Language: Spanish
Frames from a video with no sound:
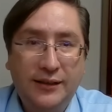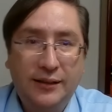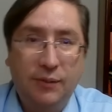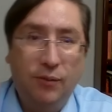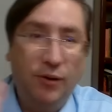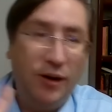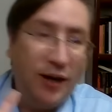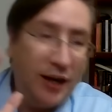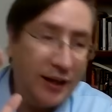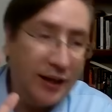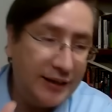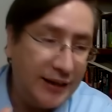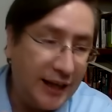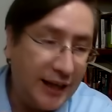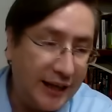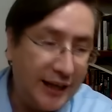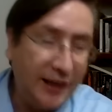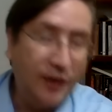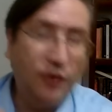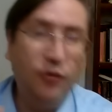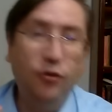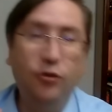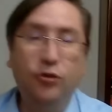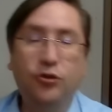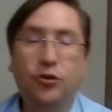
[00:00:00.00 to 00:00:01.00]
Samuel García que
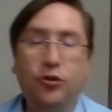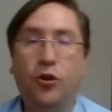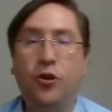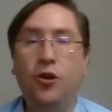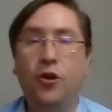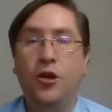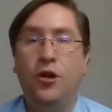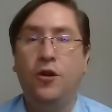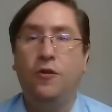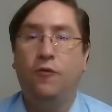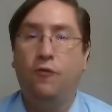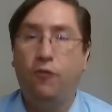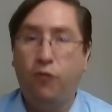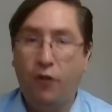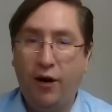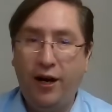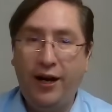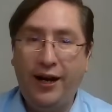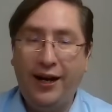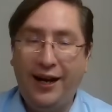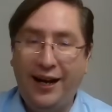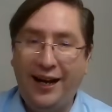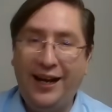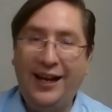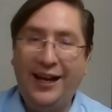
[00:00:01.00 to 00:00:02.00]
incluso
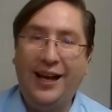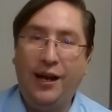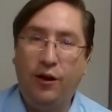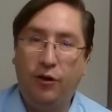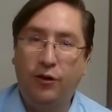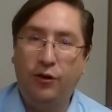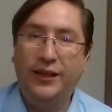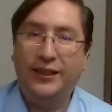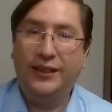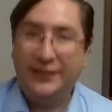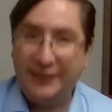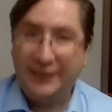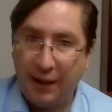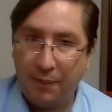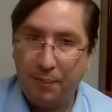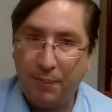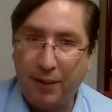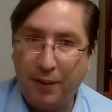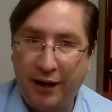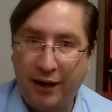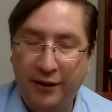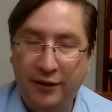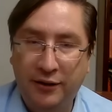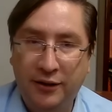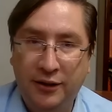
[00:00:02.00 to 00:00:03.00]
fue el que lo
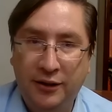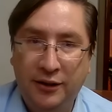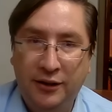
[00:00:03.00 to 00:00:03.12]
destapa.